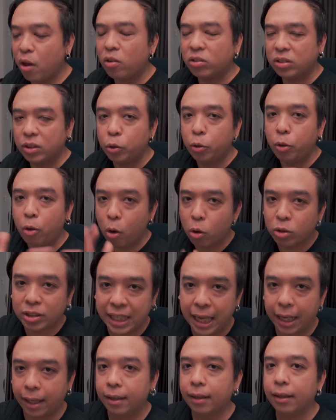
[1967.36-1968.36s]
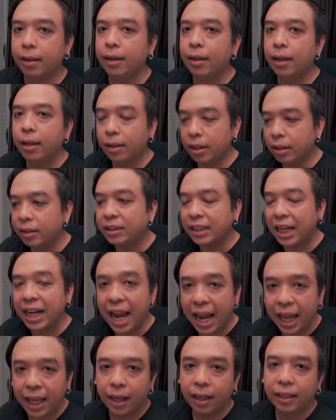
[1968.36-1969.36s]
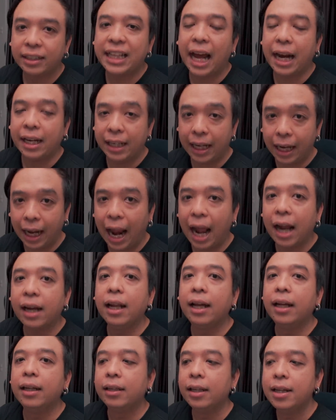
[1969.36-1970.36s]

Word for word: ต้องสตูดิโอเสร็จถึงจะได้จัดอีกครั้งหนึ่ง